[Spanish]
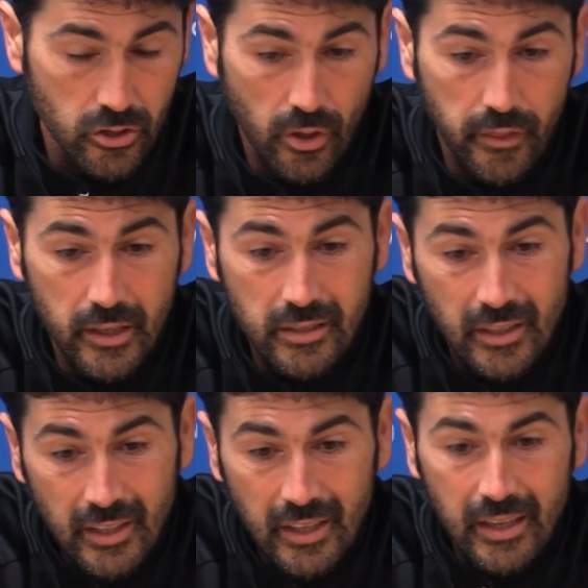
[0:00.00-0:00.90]
Entonces,
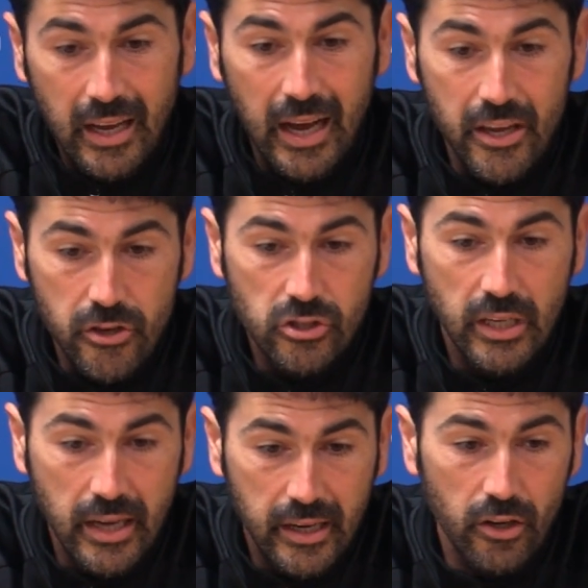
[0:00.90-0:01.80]
ahí yo
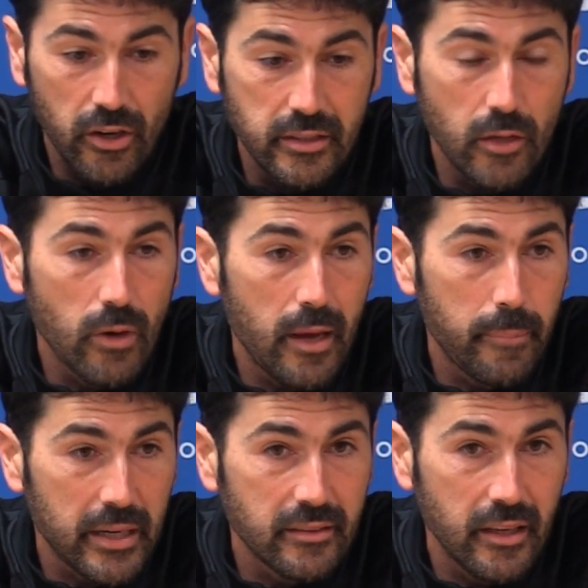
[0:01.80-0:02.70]
sí que creo que tiene una
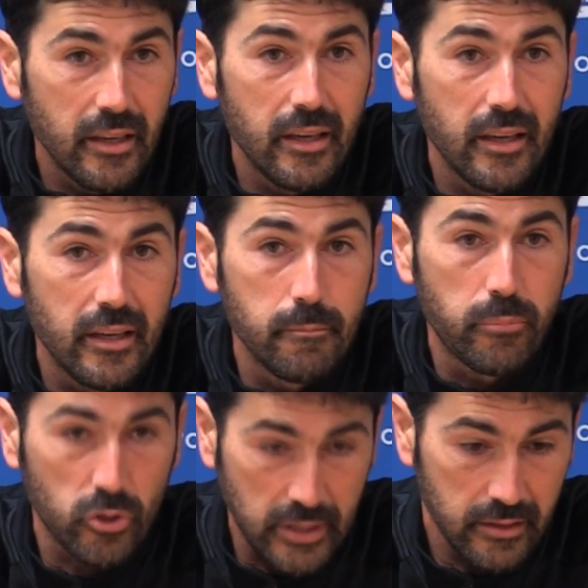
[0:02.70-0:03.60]
parte
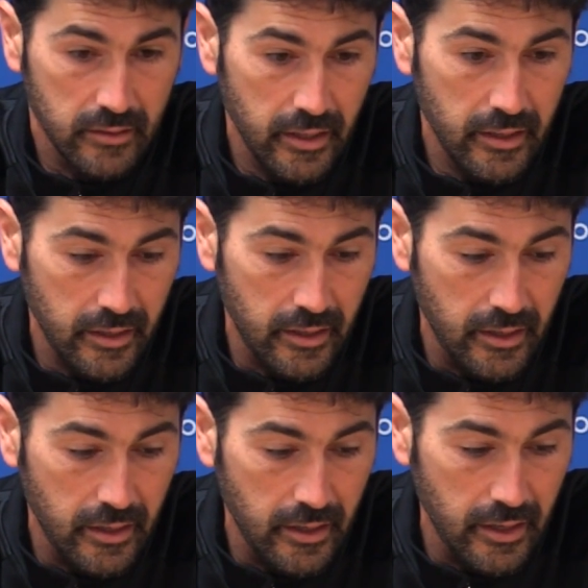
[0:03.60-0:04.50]
importante
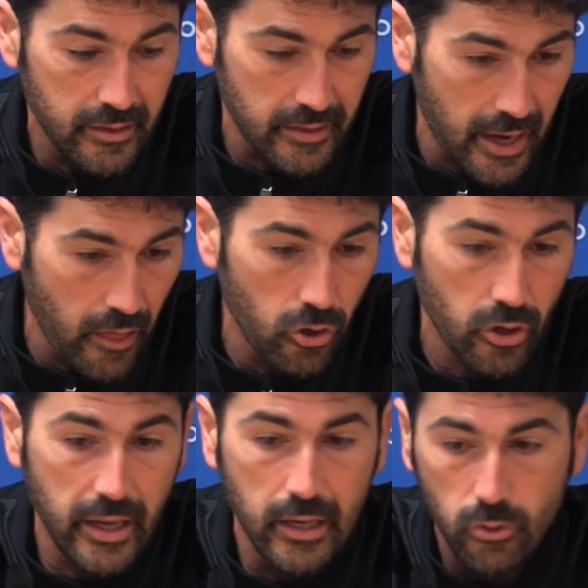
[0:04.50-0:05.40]
eh, el
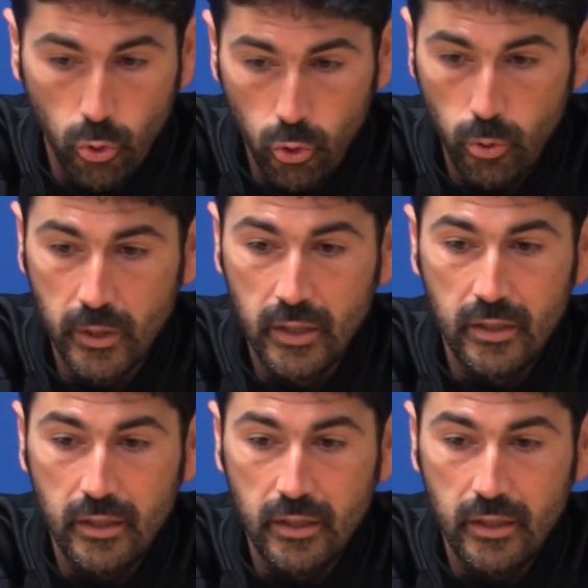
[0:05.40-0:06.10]
entrenador, el club,